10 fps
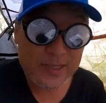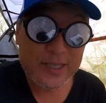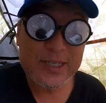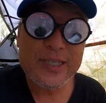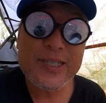
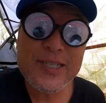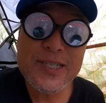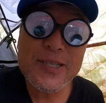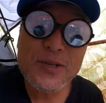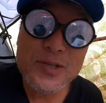一
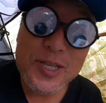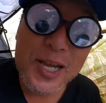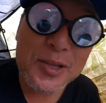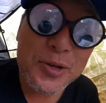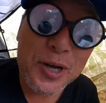日の
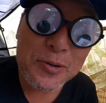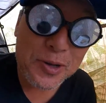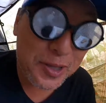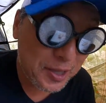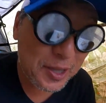スタートがこ
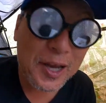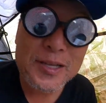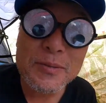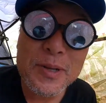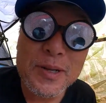れで
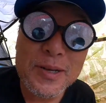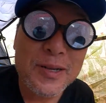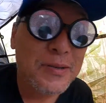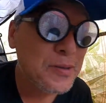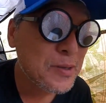始められ
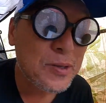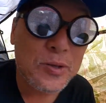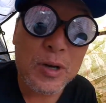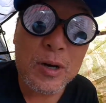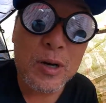るっていう
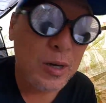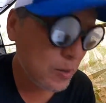のは、